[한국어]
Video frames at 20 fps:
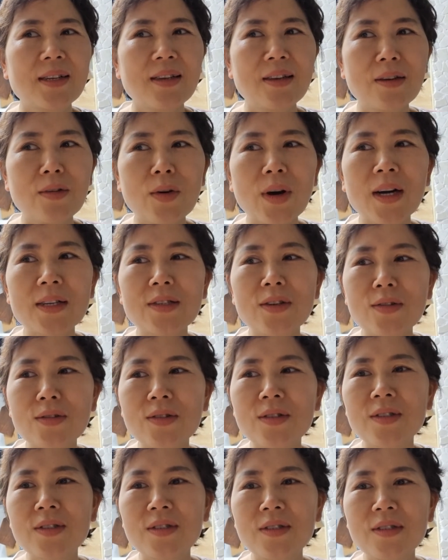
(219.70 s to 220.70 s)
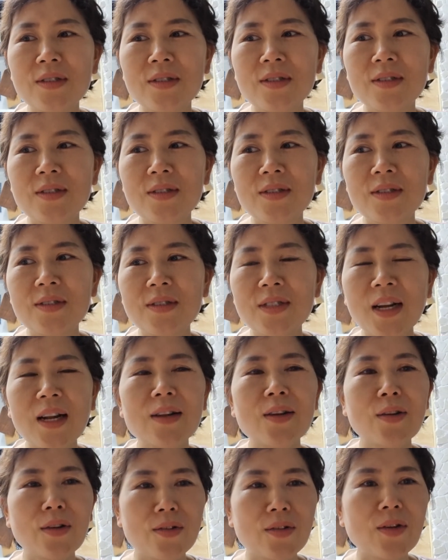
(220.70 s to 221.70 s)
이 과정을 잘
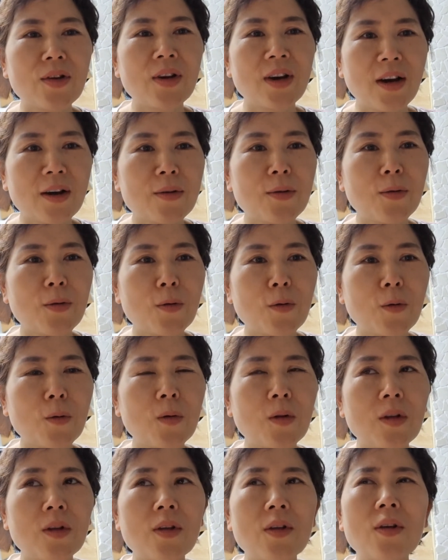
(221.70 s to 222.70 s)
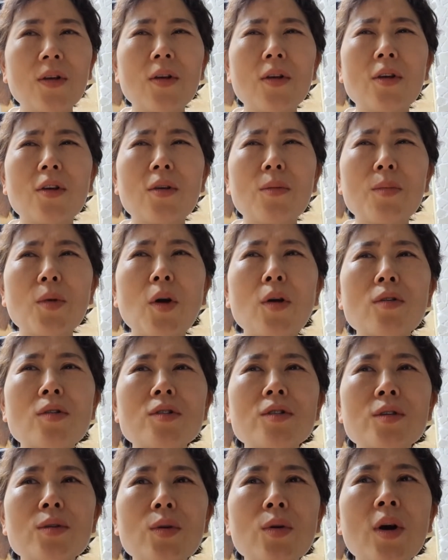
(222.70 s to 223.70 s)
견뎌야 하고 병을
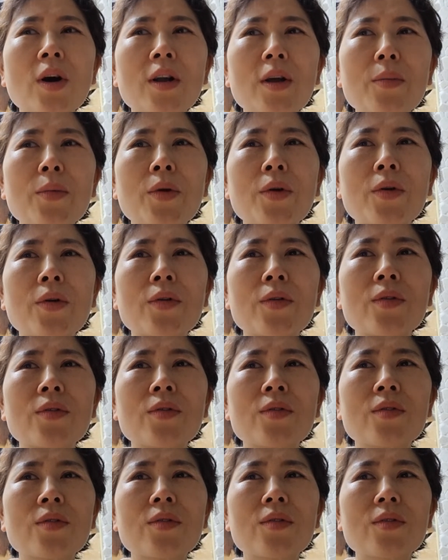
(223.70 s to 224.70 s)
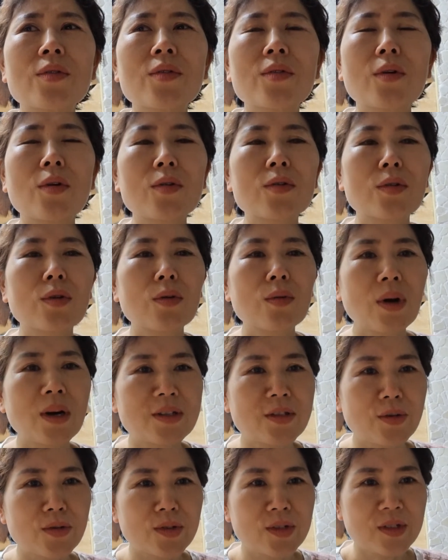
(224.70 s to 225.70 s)
치료하려면 어떤
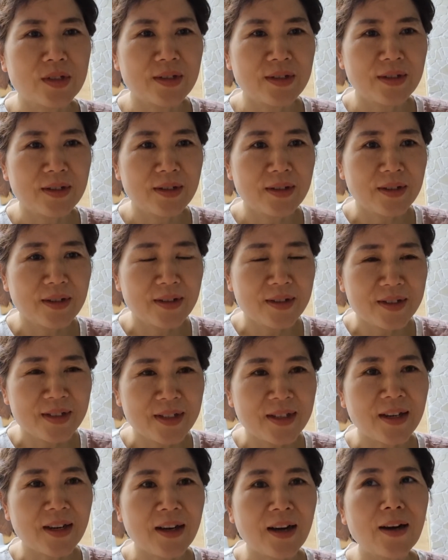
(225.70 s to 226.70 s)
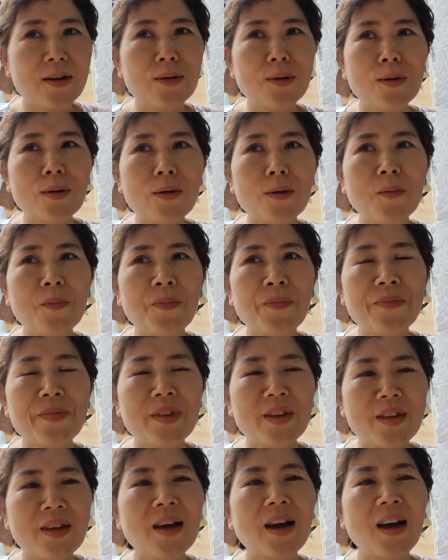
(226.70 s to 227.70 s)
과정을 지나야 하고
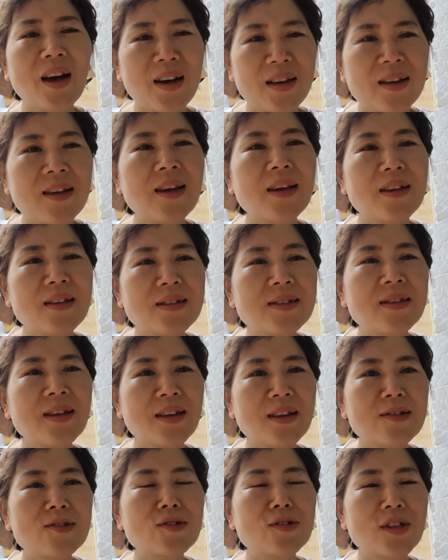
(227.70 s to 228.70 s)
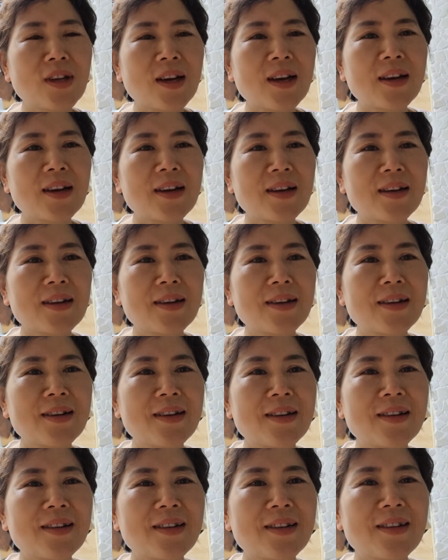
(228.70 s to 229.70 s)
그냥 아 이게 인생이구나
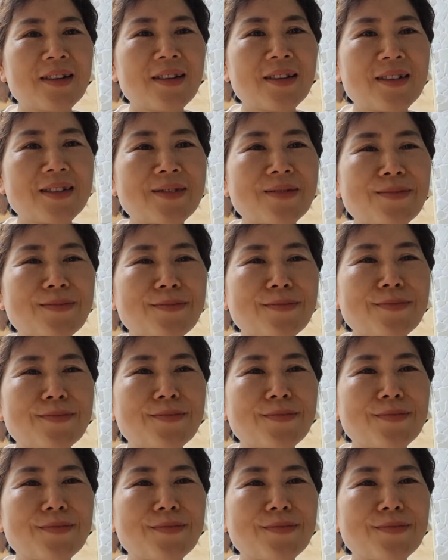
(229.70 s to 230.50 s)
음.